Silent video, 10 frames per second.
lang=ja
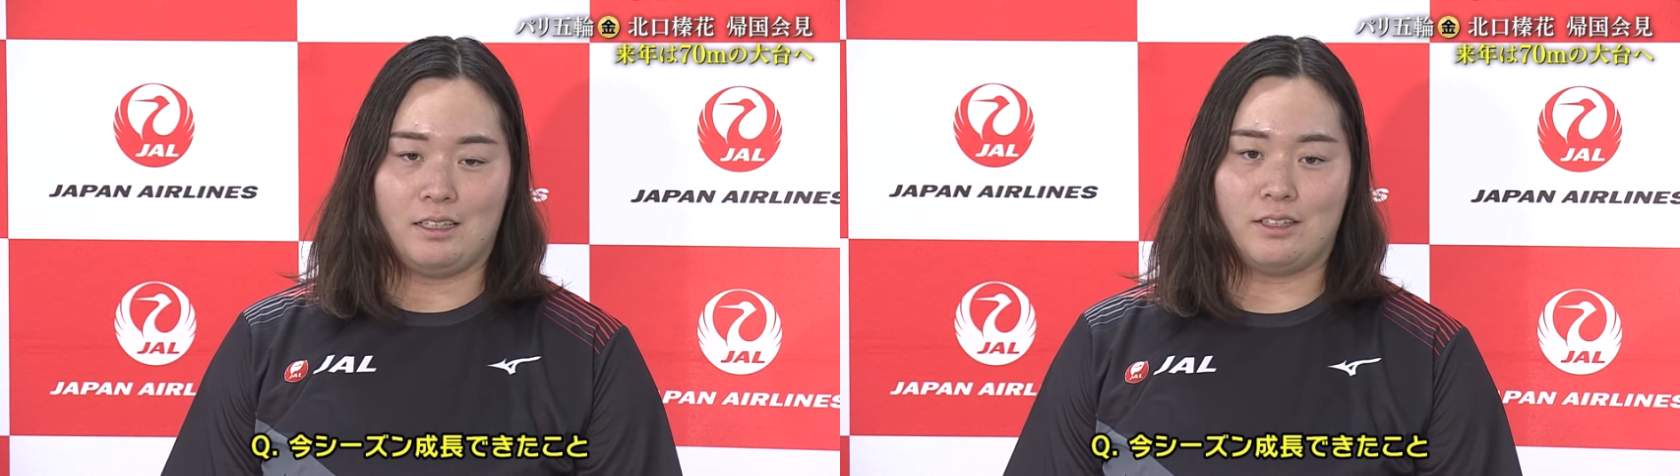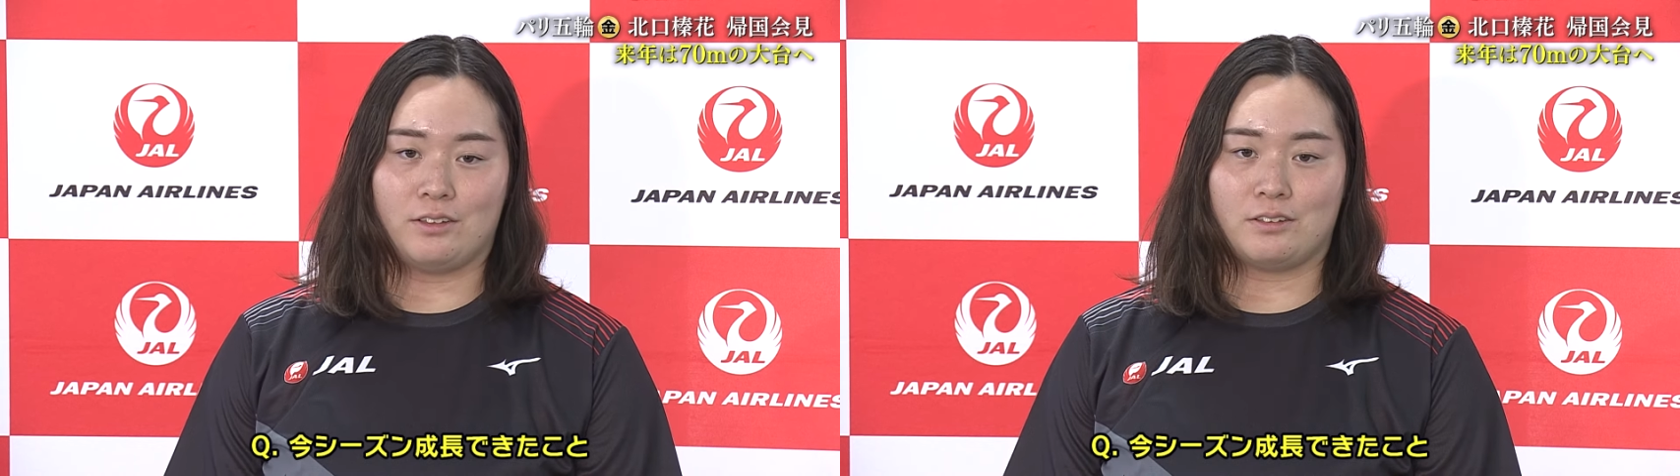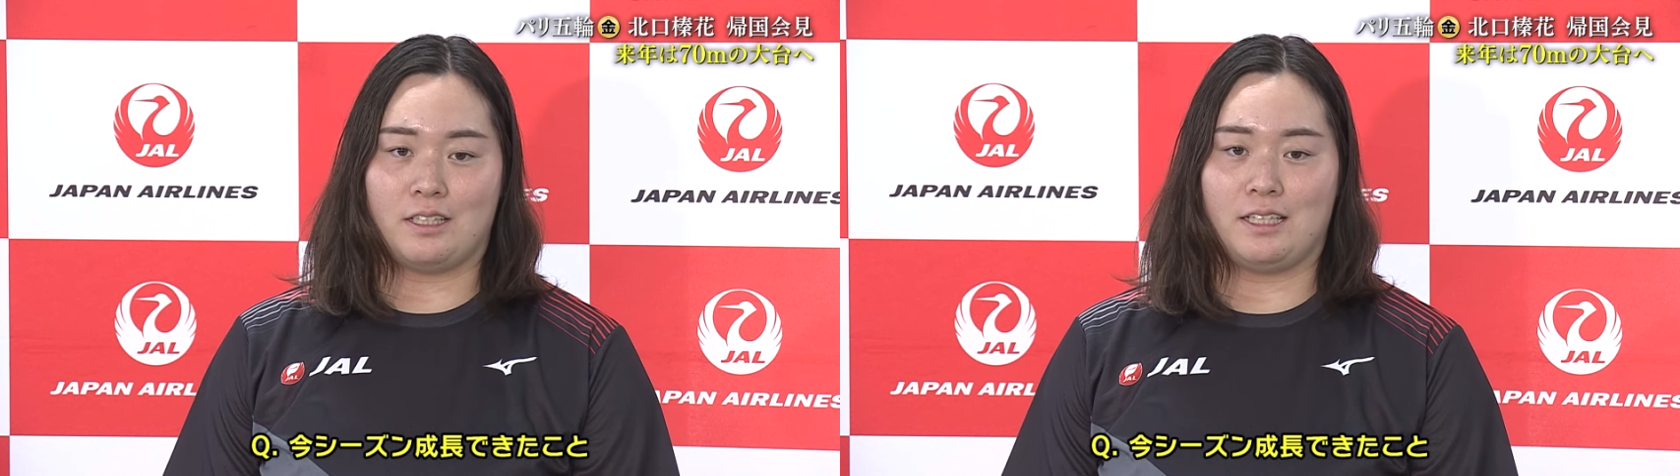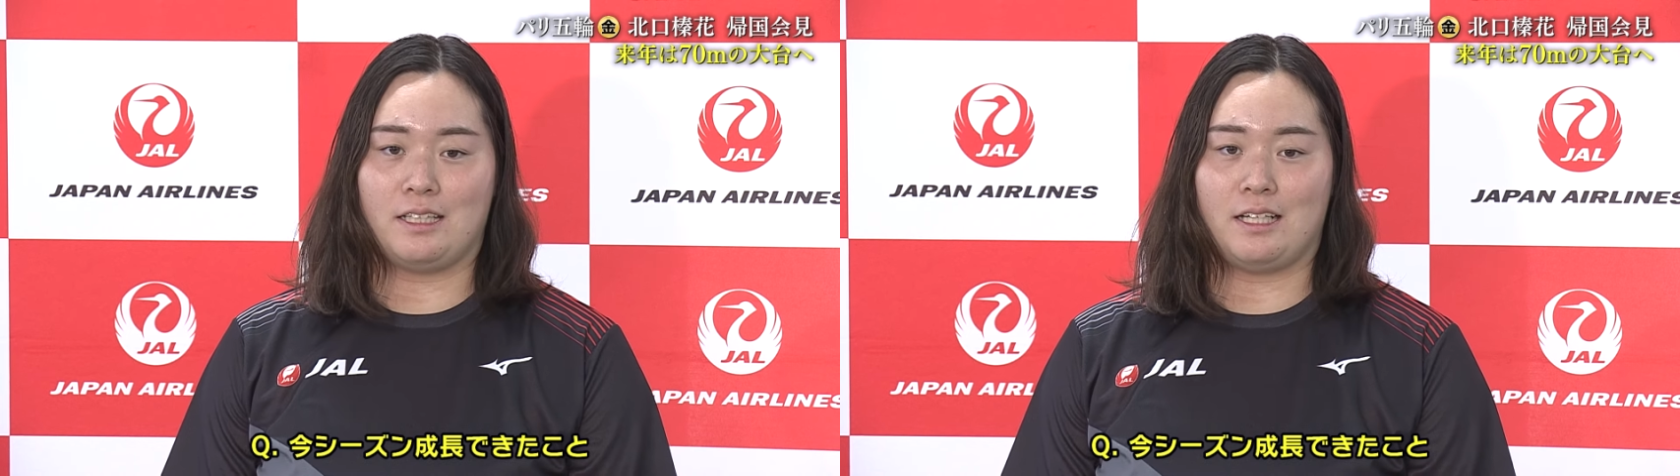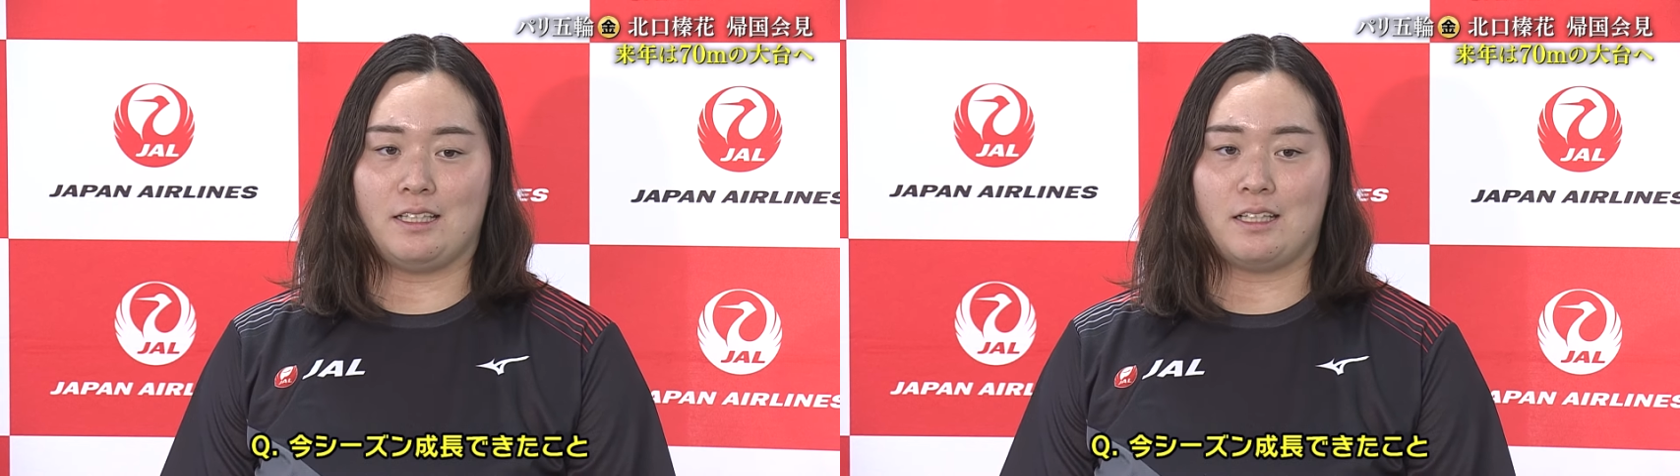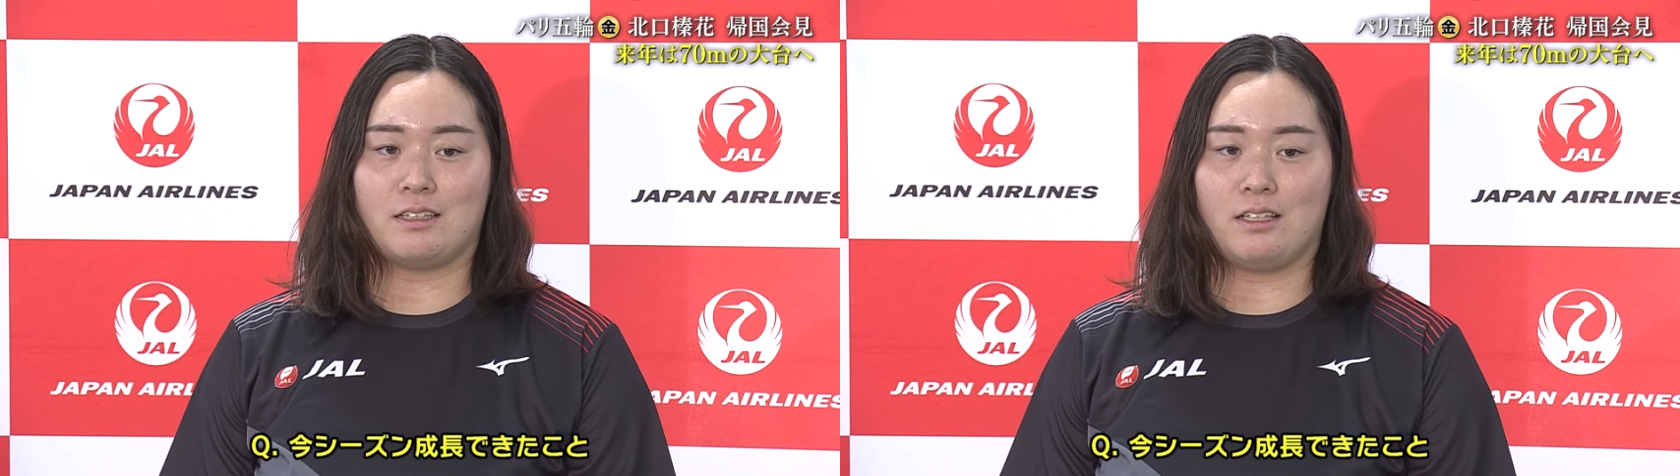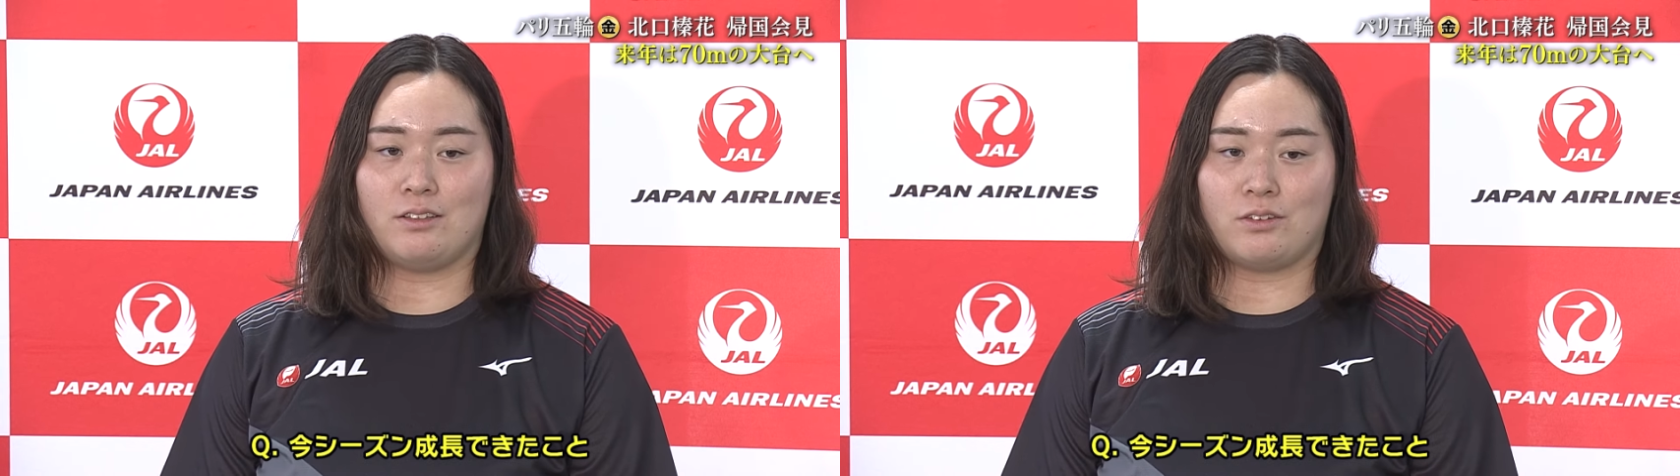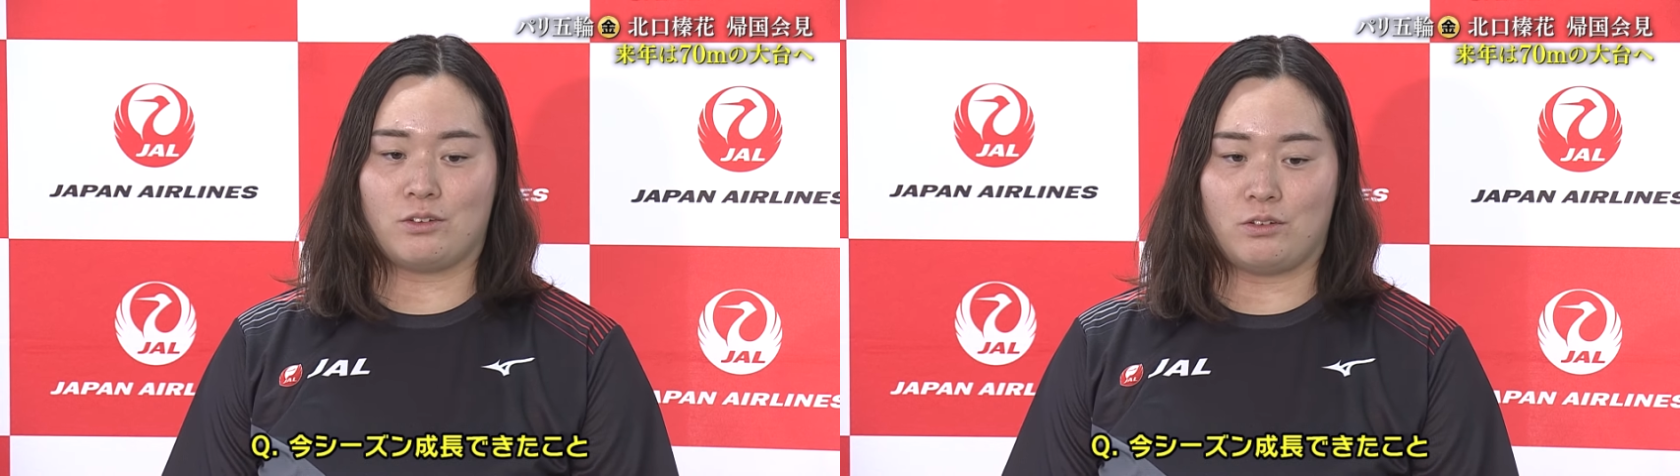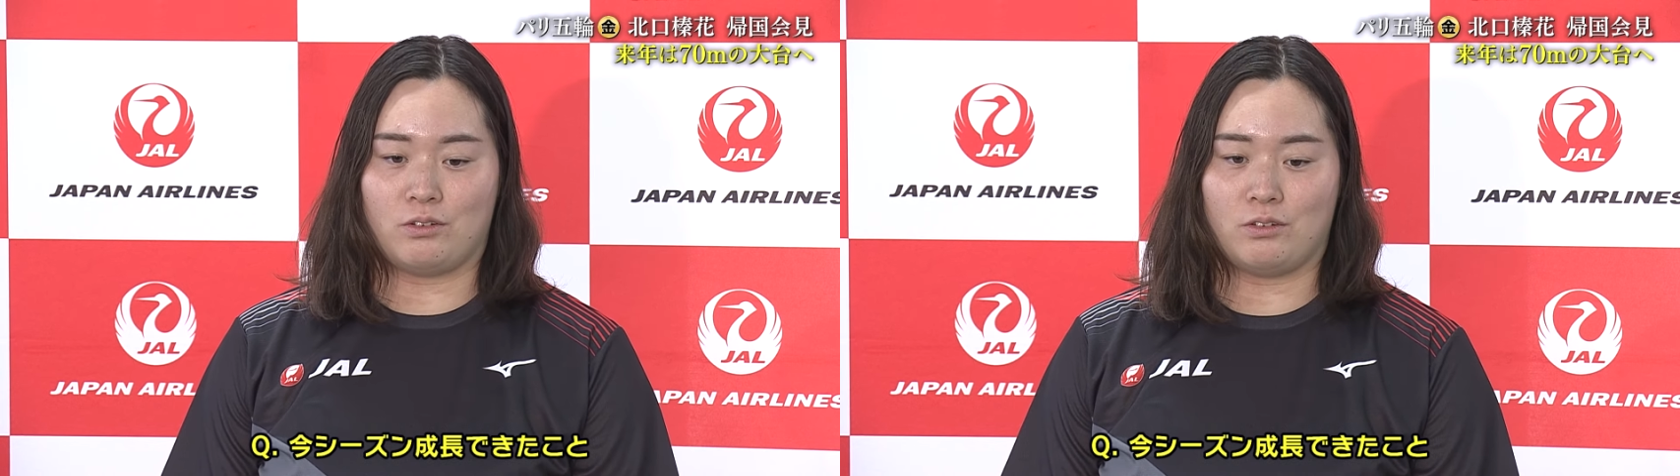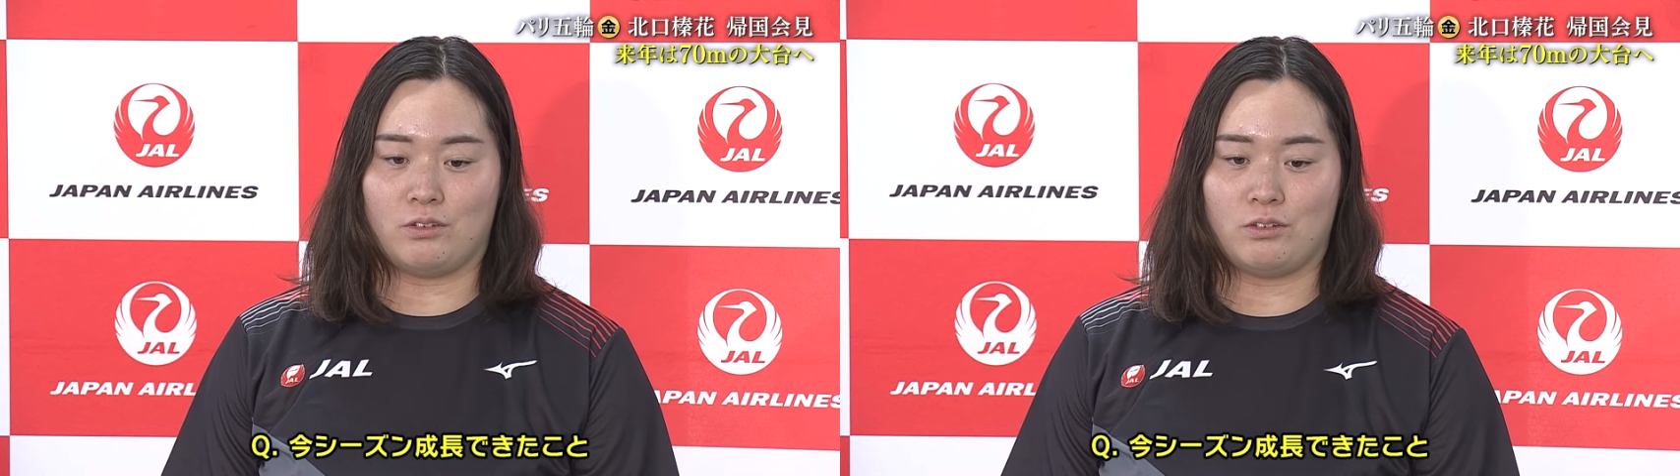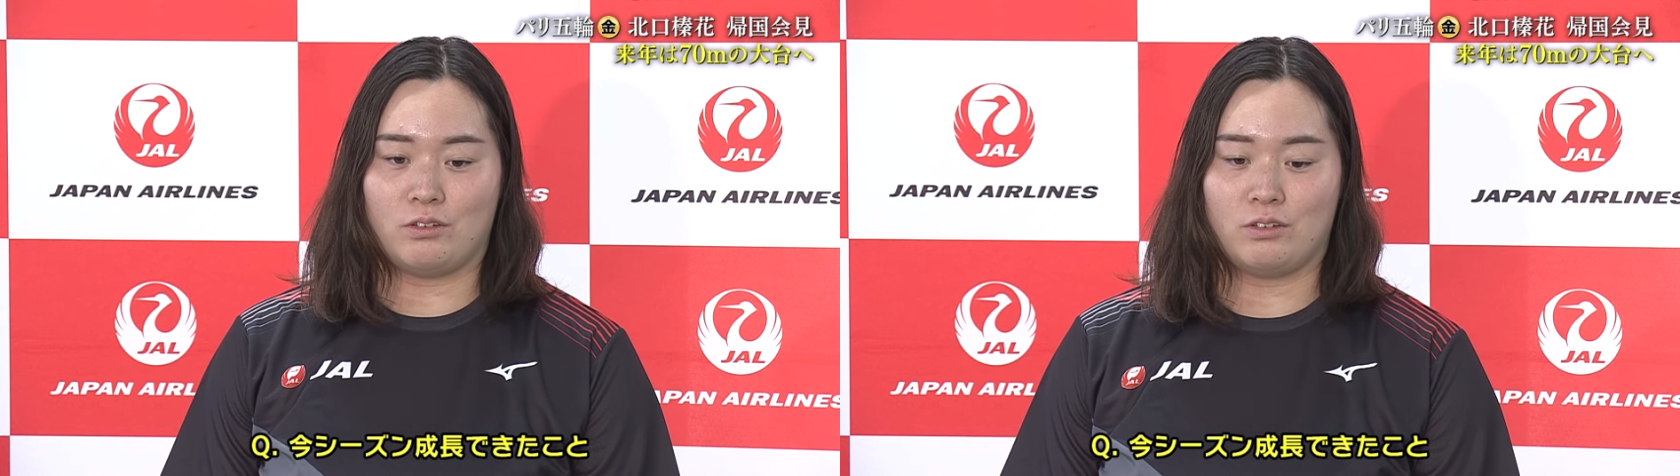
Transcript: 記録は出ないなっていうこと